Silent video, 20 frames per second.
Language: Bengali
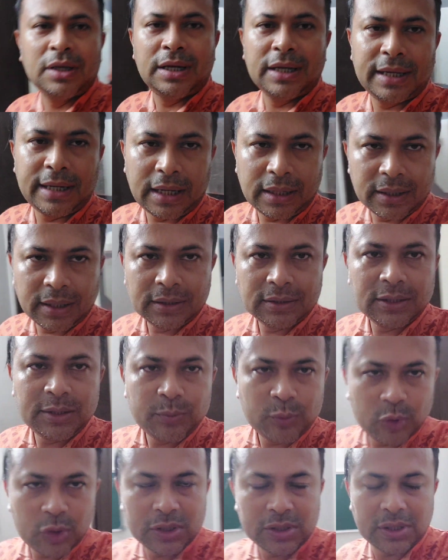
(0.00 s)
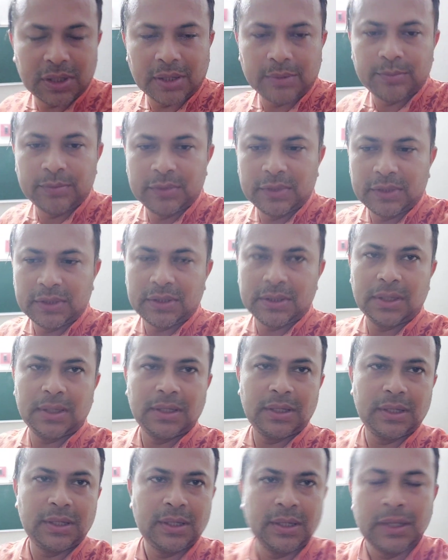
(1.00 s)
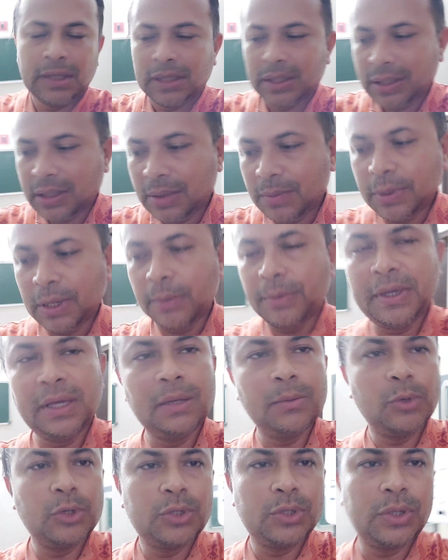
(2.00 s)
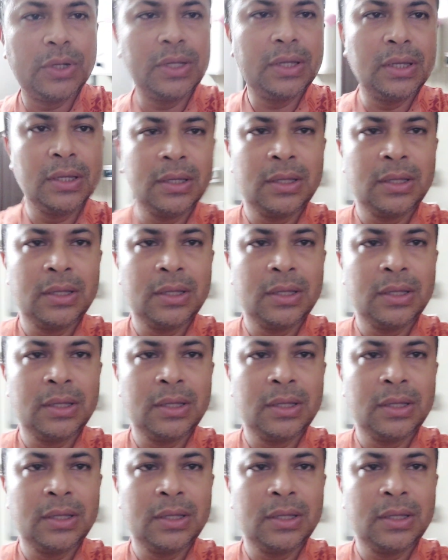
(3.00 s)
এর আগে একদিন বলেছিলাম যে কিভাবে এবছরে